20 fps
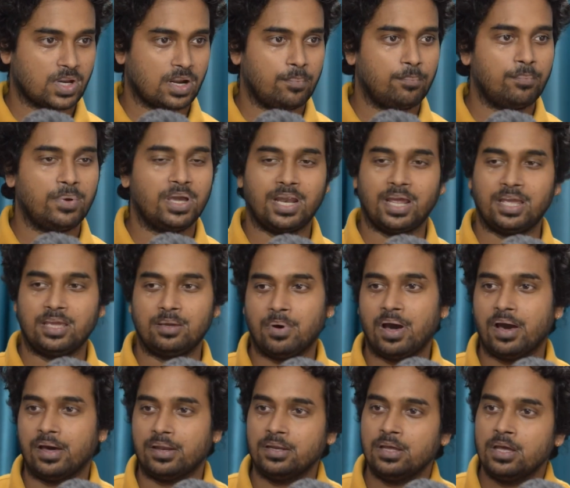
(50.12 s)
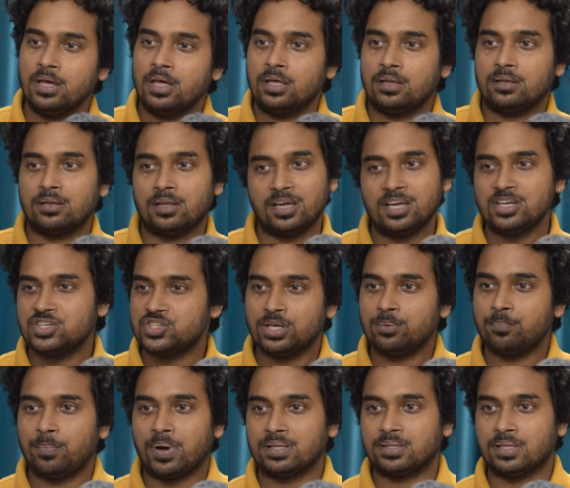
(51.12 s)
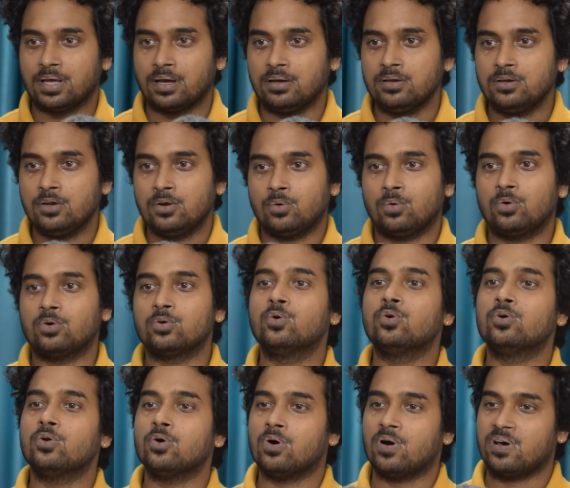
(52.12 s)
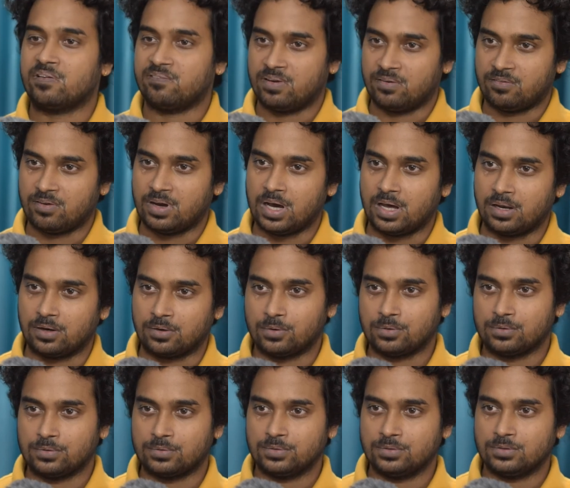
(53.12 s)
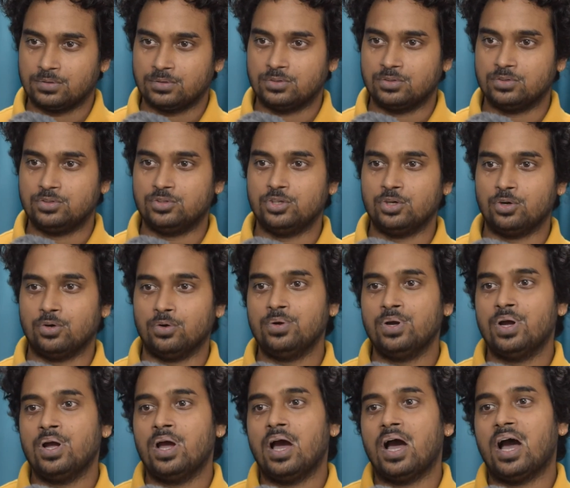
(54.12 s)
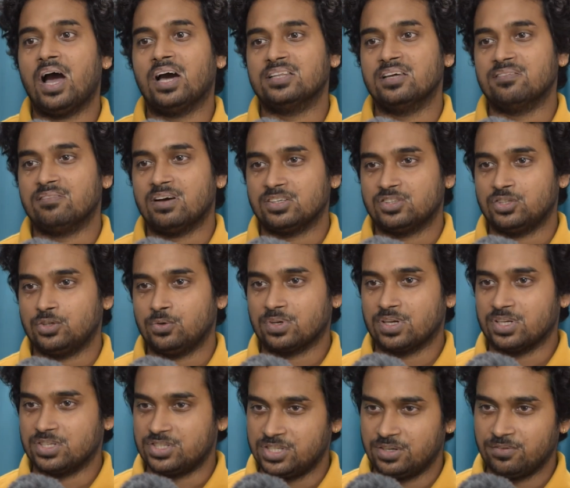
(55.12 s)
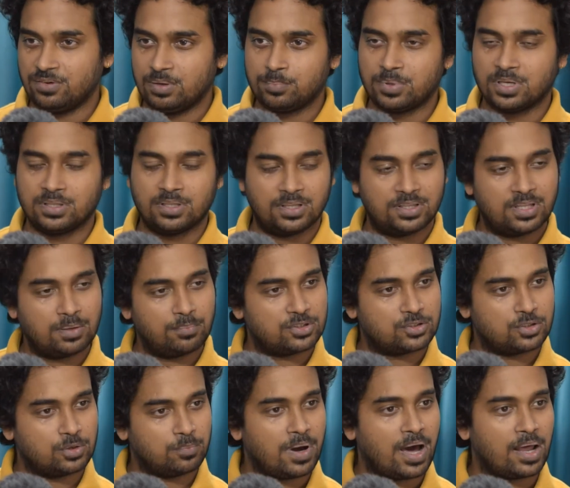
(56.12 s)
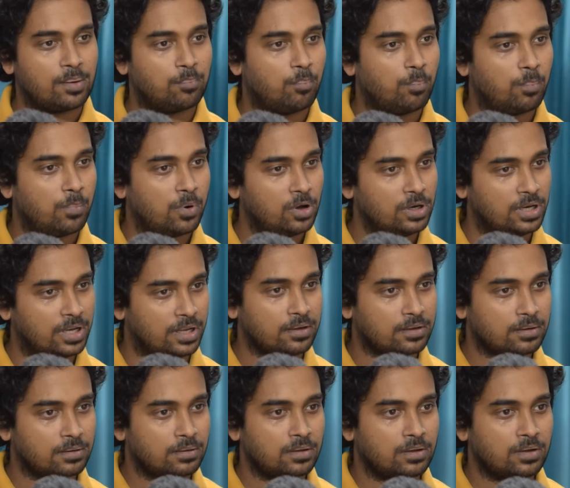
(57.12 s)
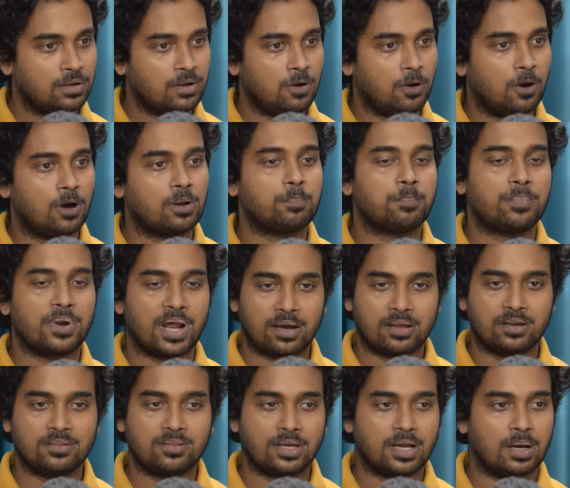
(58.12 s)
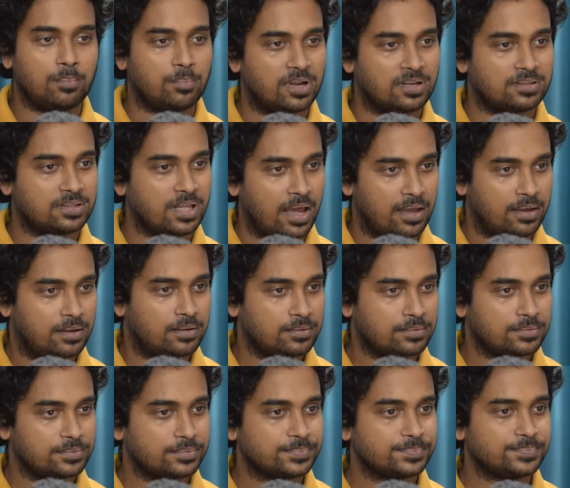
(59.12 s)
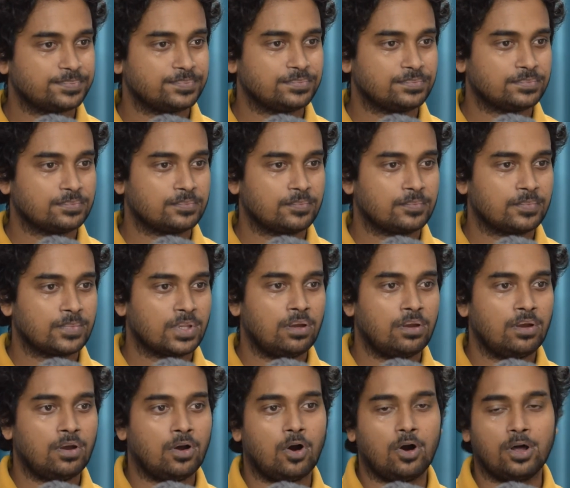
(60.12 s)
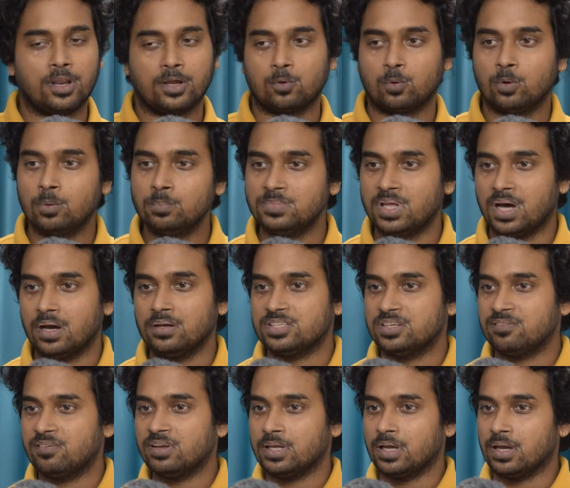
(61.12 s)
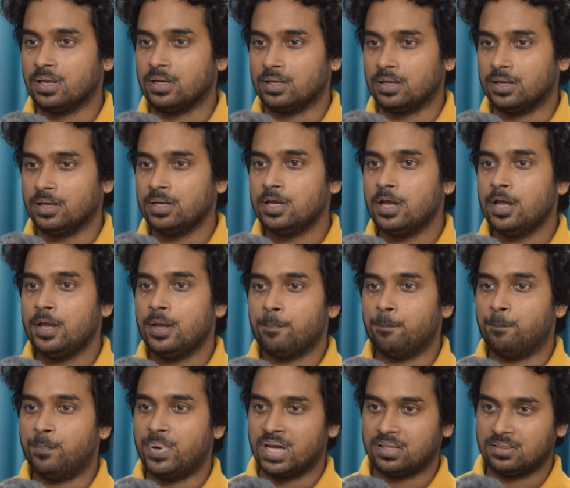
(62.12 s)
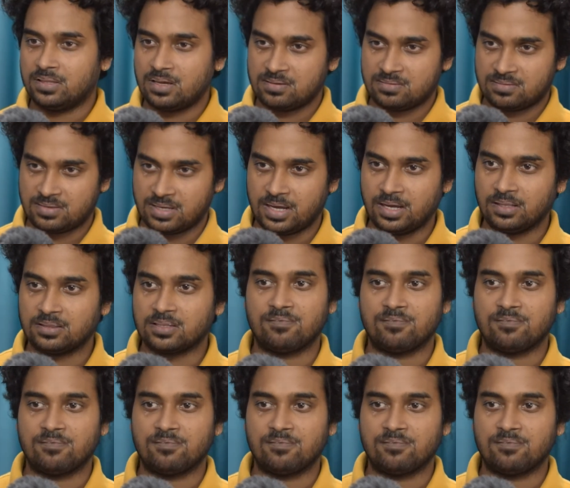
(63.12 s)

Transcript: मेरा ईमान नहीं चीन पाता उन गुणों और व्यवहार को जो आदिवासियों की जीवन पद्धति में शुमार मौलिक और प्राकृतिक अमरता है और एक उम्दा जीवन के लिए बेहतर सेहत के